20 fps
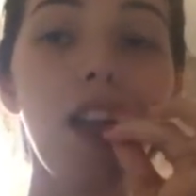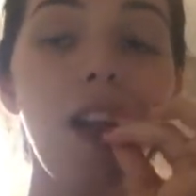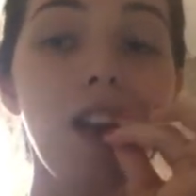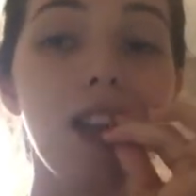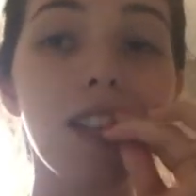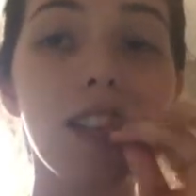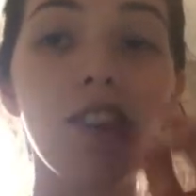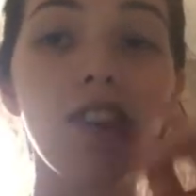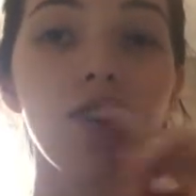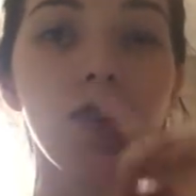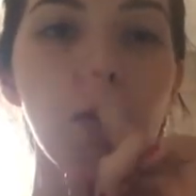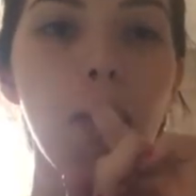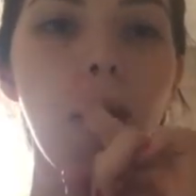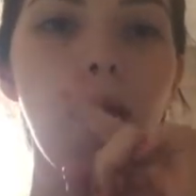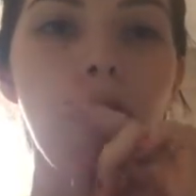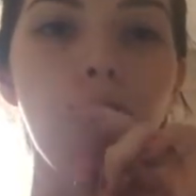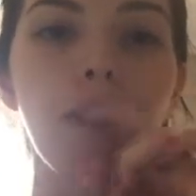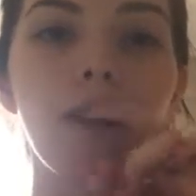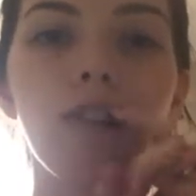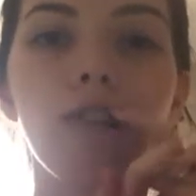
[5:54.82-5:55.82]
Até tirei
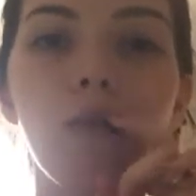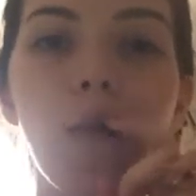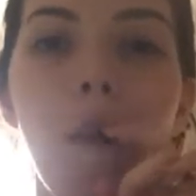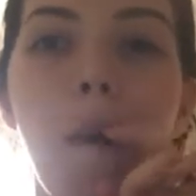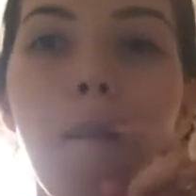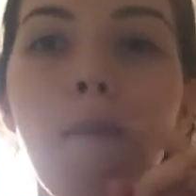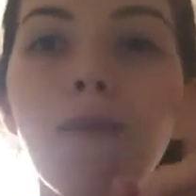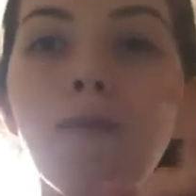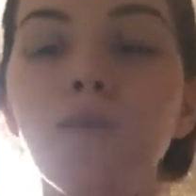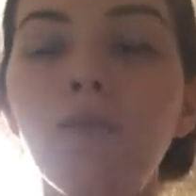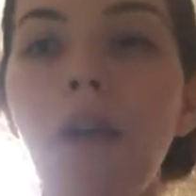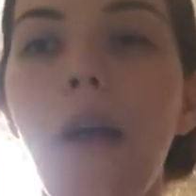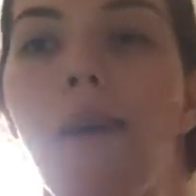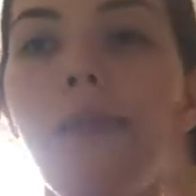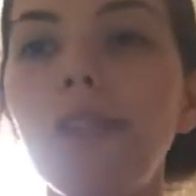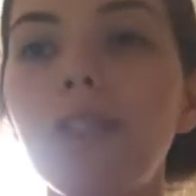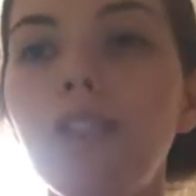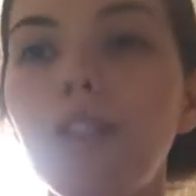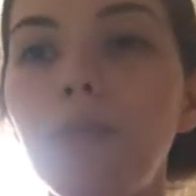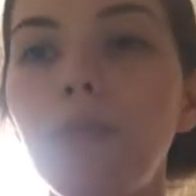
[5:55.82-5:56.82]
foto pra
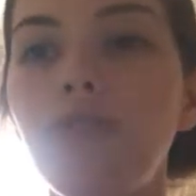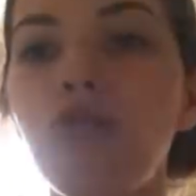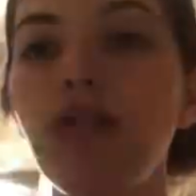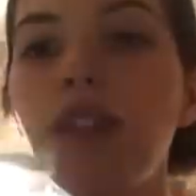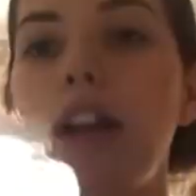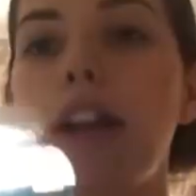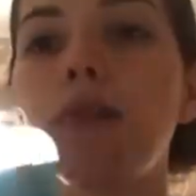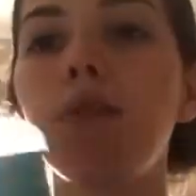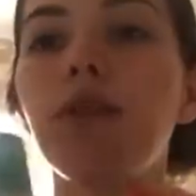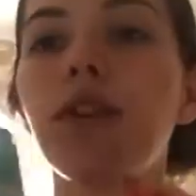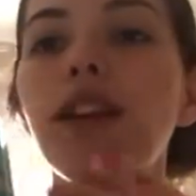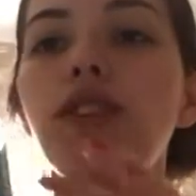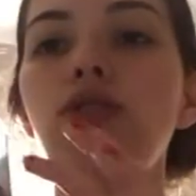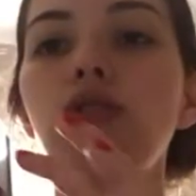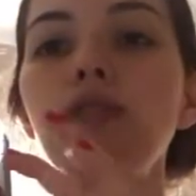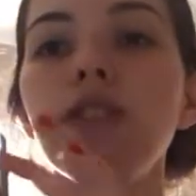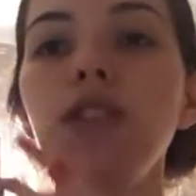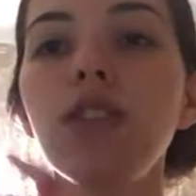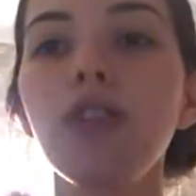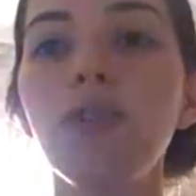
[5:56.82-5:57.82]
vocês me ajudarem. Porque
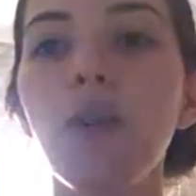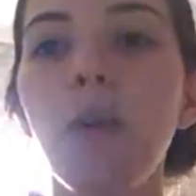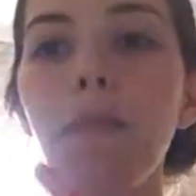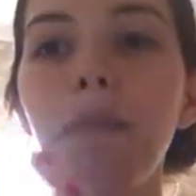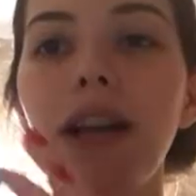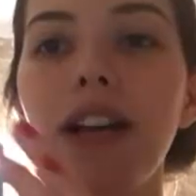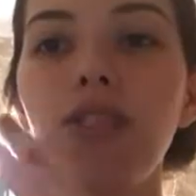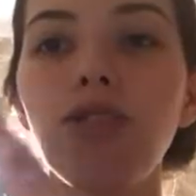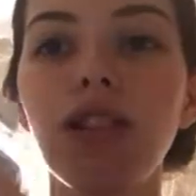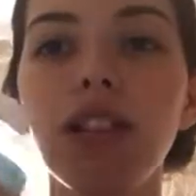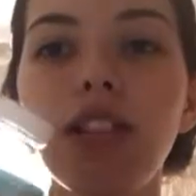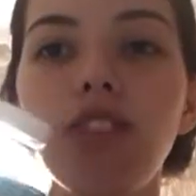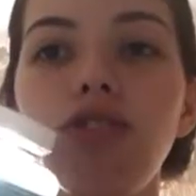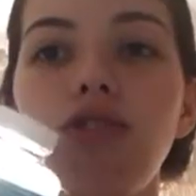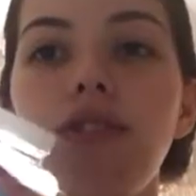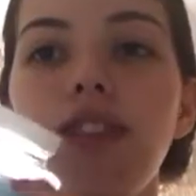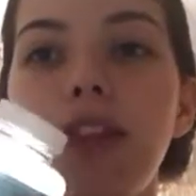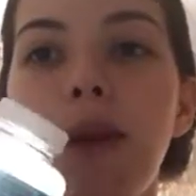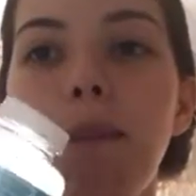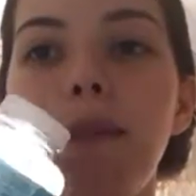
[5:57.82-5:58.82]
todo esse complexo aqui de
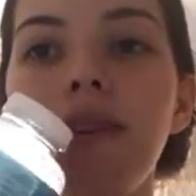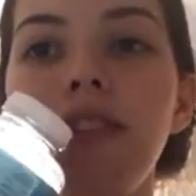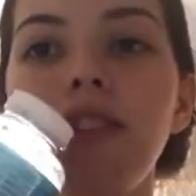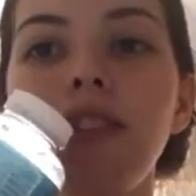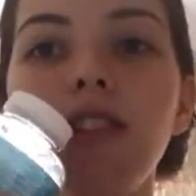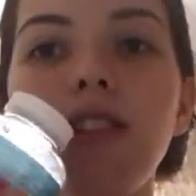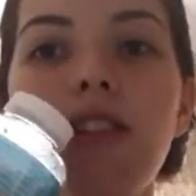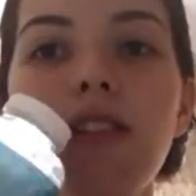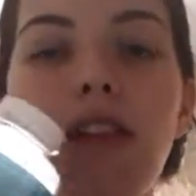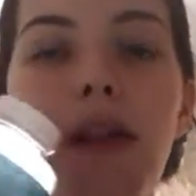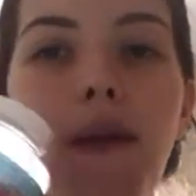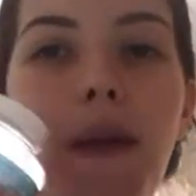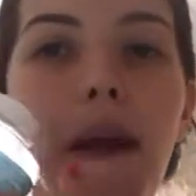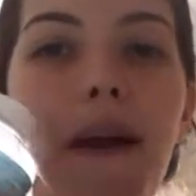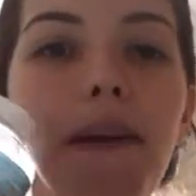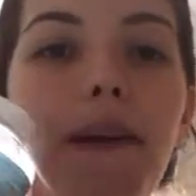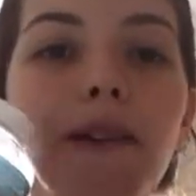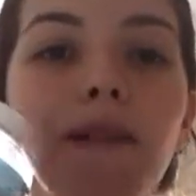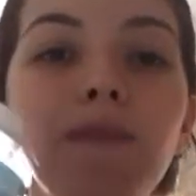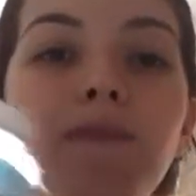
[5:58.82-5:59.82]
vitaminas que tem
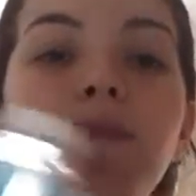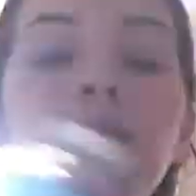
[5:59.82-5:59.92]
nela